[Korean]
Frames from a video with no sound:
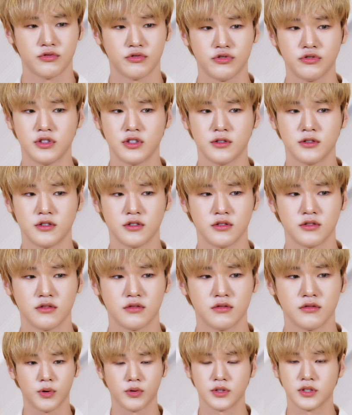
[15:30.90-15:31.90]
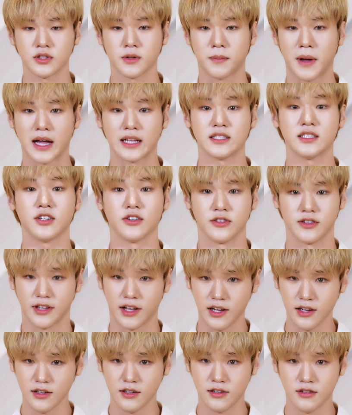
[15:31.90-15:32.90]
귤을 어디서
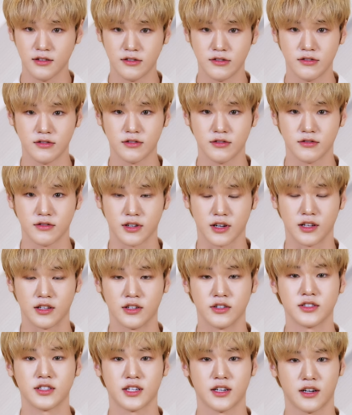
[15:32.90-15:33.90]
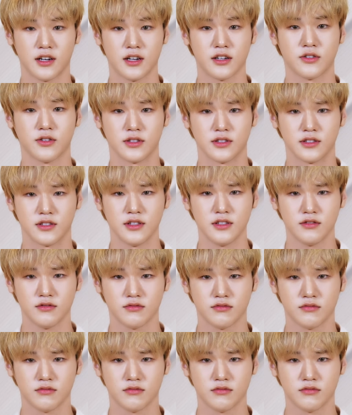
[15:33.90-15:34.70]
받으셨나? 약간 이런 생각할 것 같은데.